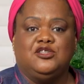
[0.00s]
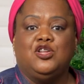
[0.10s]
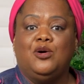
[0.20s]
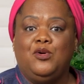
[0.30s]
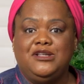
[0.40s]

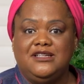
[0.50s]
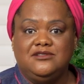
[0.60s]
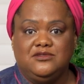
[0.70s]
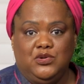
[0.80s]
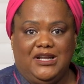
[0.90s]
Tô
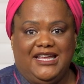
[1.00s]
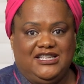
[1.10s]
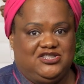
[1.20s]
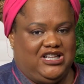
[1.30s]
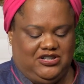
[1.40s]
molhando no
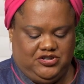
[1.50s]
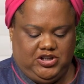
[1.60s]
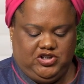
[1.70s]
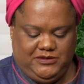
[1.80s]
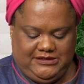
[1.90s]
leite, tá,
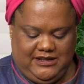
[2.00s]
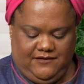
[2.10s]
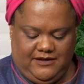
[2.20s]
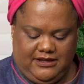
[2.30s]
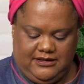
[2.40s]
gente? Mas aí fica a